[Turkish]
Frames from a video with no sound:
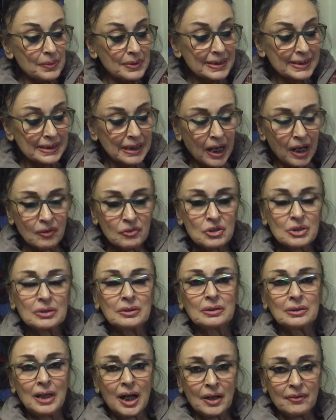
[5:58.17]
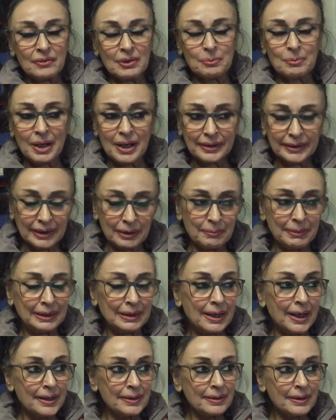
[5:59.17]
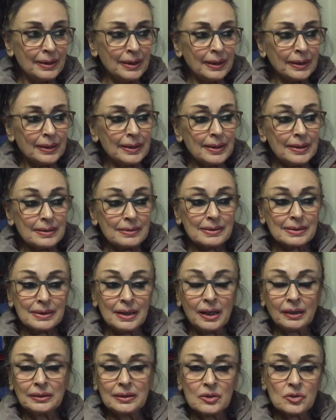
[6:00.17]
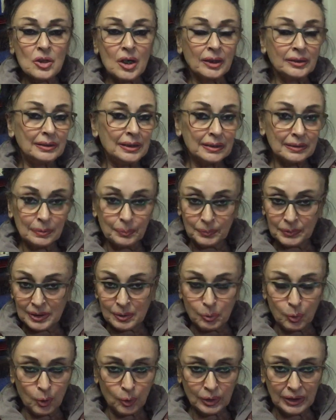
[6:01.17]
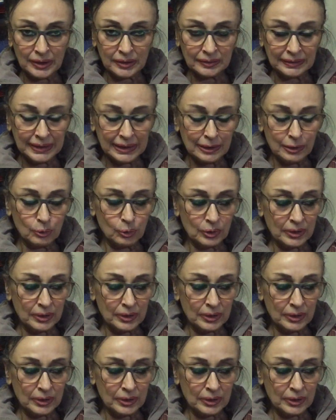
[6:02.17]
savcılıklar ve mahkemeler e, sadece adli tıp raporlarını delil